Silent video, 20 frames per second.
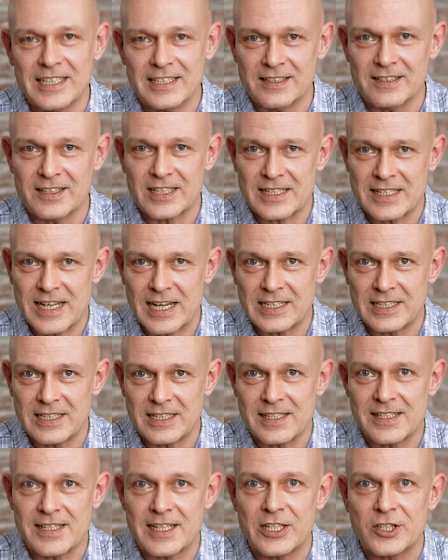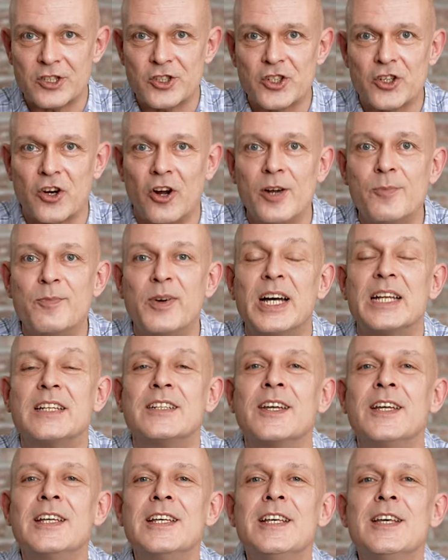Interessantes
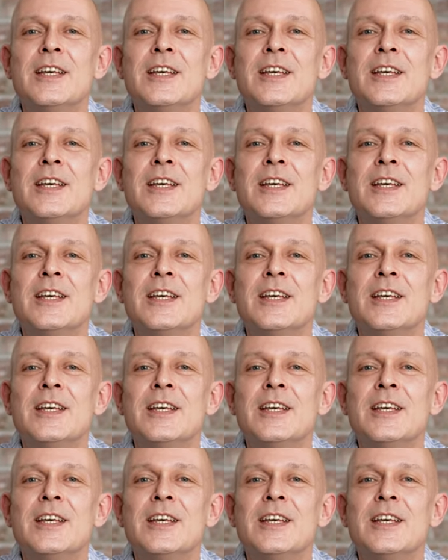gestolpert.